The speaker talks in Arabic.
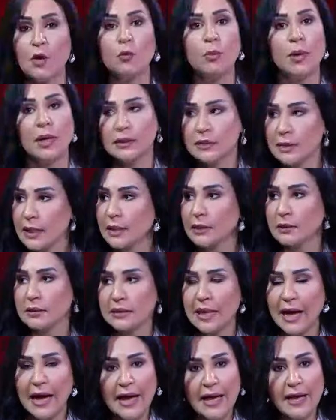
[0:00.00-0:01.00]
بعض لا ده
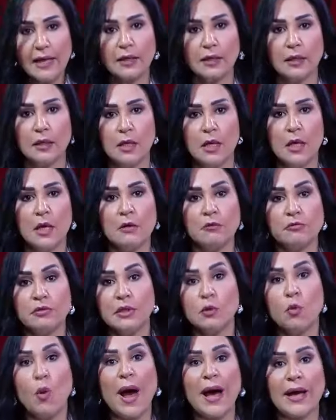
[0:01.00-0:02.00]
حاله في
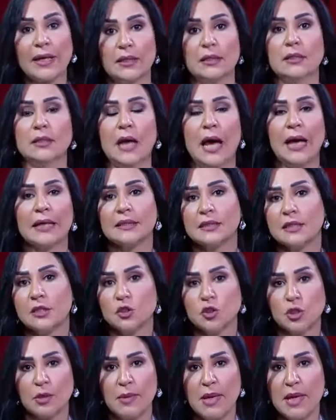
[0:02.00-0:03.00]
وعي عند
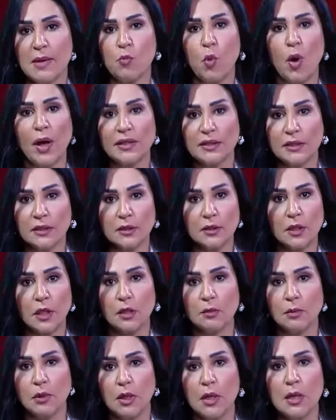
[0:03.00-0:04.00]
الشباب وعند
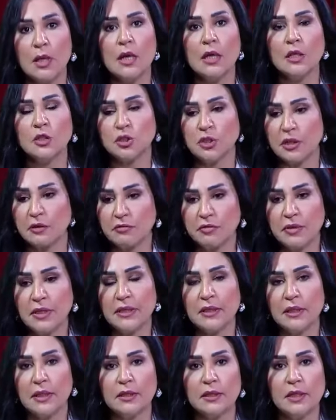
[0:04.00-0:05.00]
الطلبه شايفين
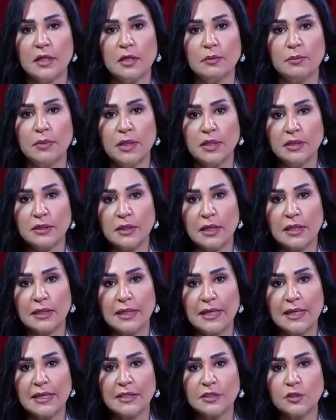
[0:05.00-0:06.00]
ان اللي بيحصل
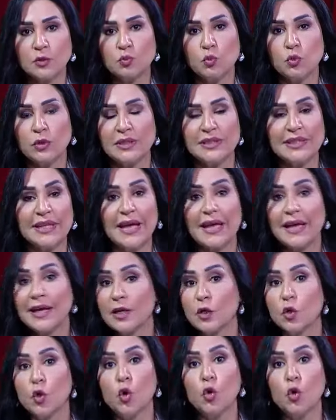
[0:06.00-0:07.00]
ده اسمه انتهاك
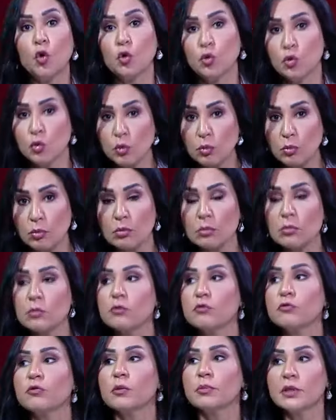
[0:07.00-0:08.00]
لحقوقهم
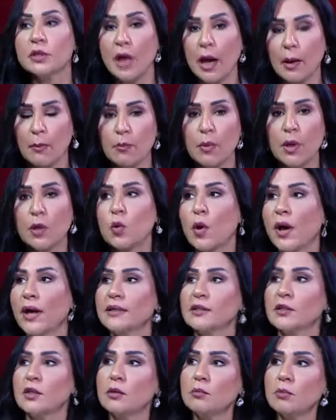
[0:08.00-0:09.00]
فبيعبروا
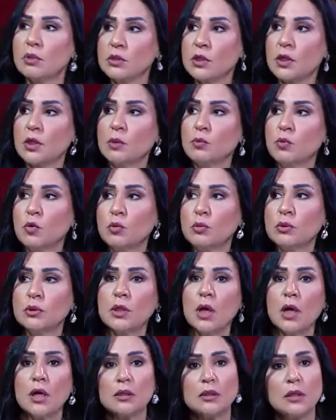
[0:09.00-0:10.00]
عنها مطالبهم
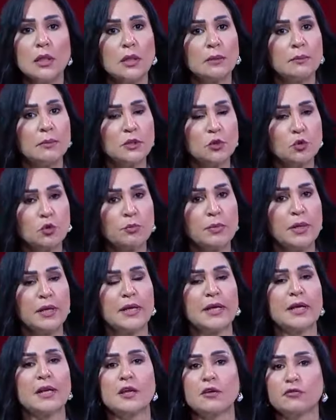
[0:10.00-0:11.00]
النهارده اللي مسكوا امبارح
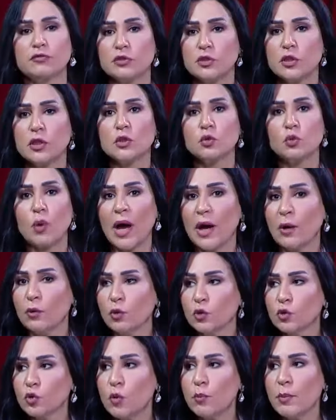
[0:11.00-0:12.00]
اليافطات وحاولوا
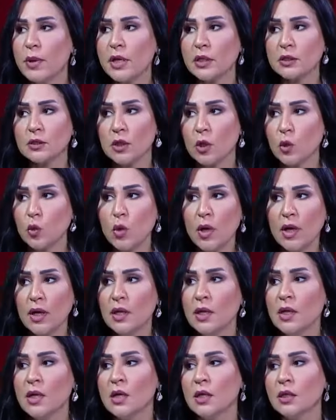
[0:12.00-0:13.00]
ان هم يقطعوها
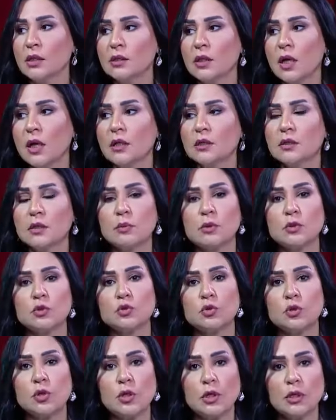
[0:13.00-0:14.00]
النهارده
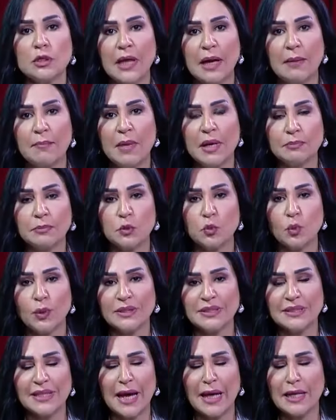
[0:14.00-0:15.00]
منشورات عماله
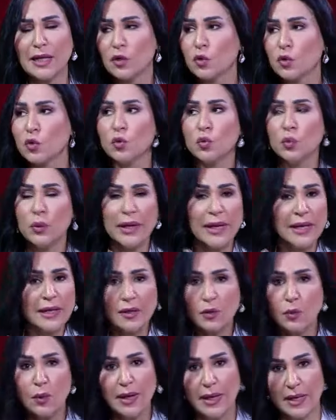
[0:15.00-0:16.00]
بتتوزع على الكل
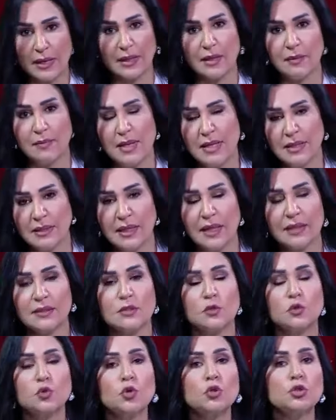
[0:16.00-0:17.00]
وغير الورق كمان
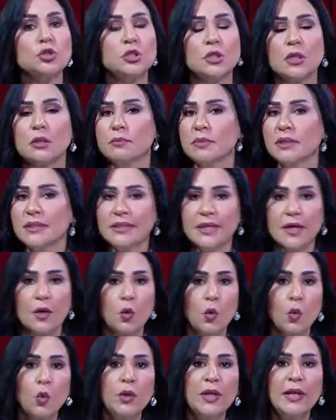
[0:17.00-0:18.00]
يعني السوشيال ميديا
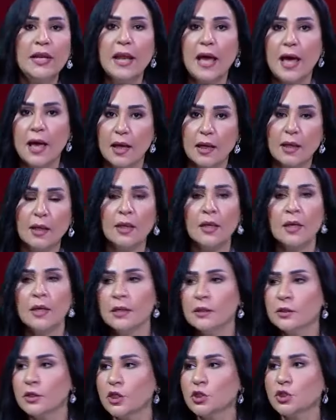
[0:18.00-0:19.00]
كلها
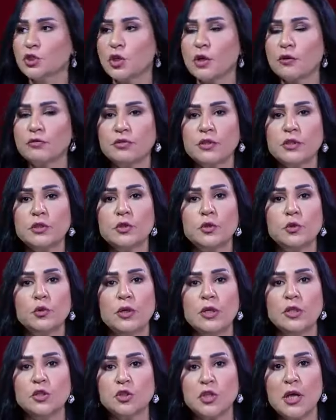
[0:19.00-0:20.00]
نشره فيديو
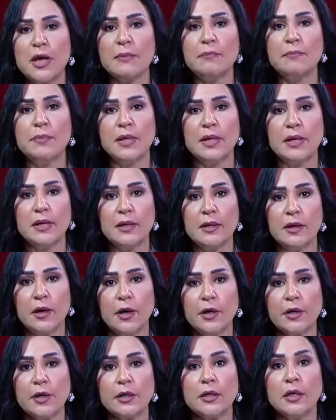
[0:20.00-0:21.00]
الشاب اللي
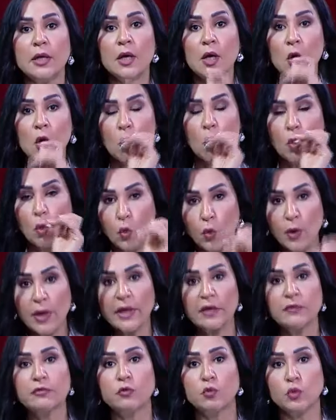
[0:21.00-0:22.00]
خرج
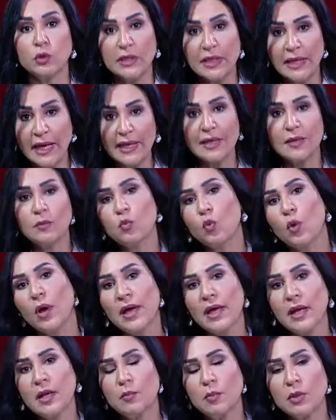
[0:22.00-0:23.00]
وقف واتكلم
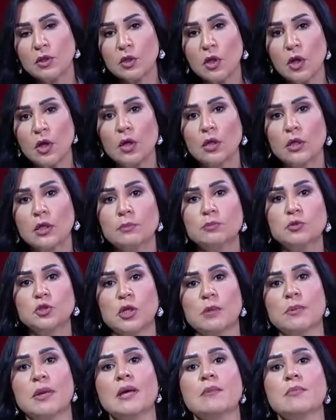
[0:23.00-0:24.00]
وقال مطالب
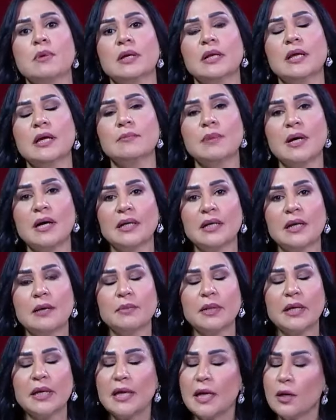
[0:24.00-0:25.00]
شباب الجامعه
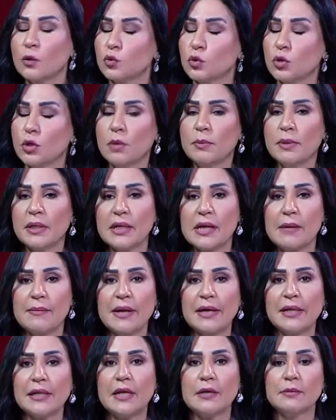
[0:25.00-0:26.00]
الامريكيه او طلاب
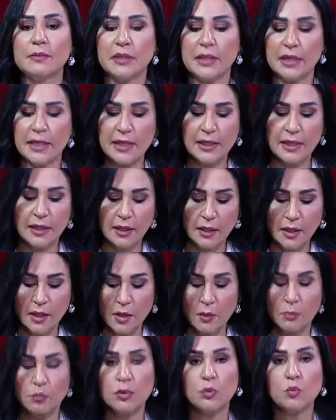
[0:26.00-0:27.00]
الجامعه الامريكيه
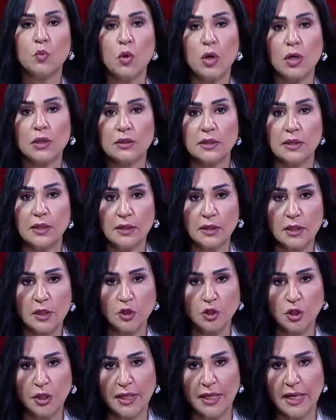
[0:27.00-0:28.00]
بمقاطعه
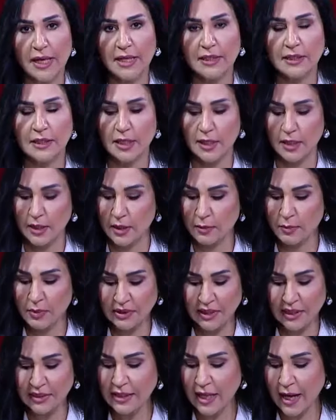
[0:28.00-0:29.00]
الشركات اللي
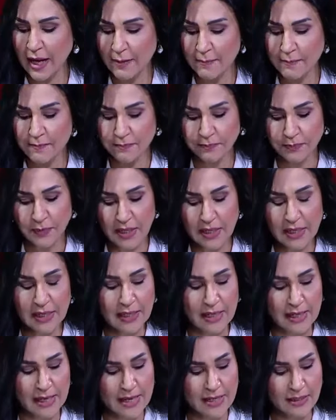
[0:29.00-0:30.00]
بتدعم
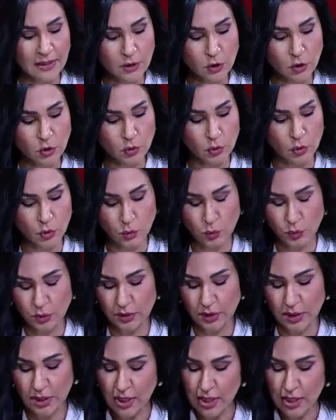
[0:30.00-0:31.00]
الكيان الصهيوني